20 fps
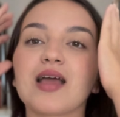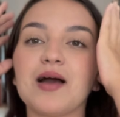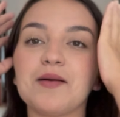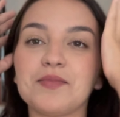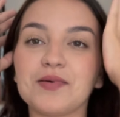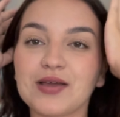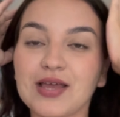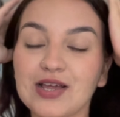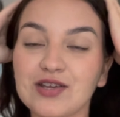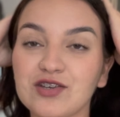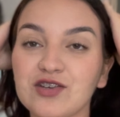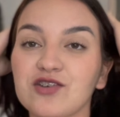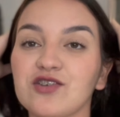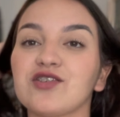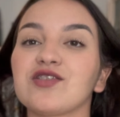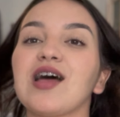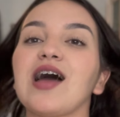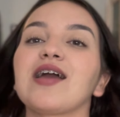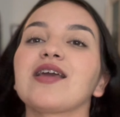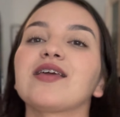Porque a
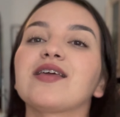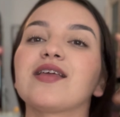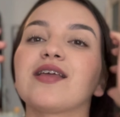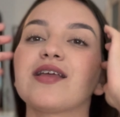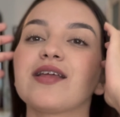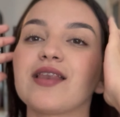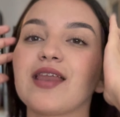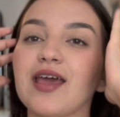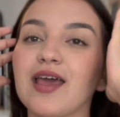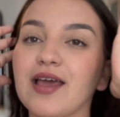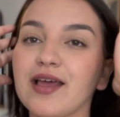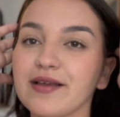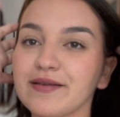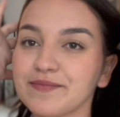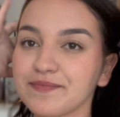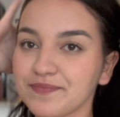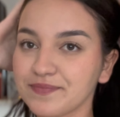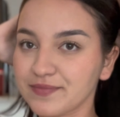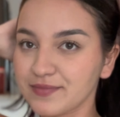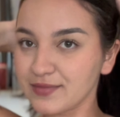gente tá aqui, né,
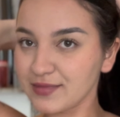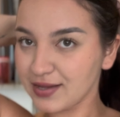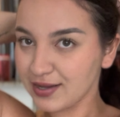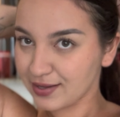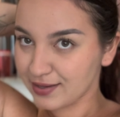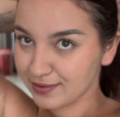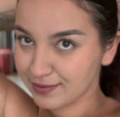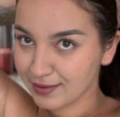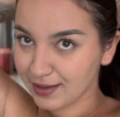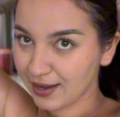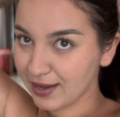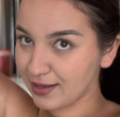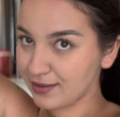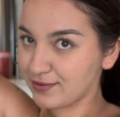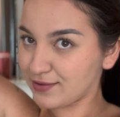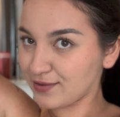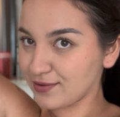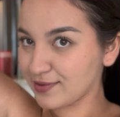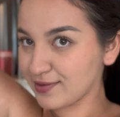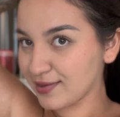na
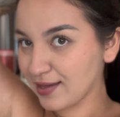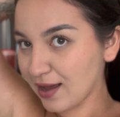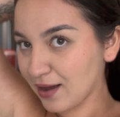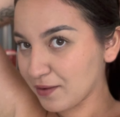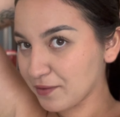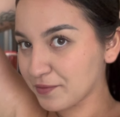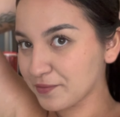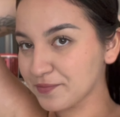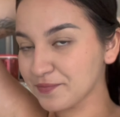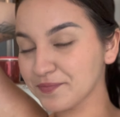rede social.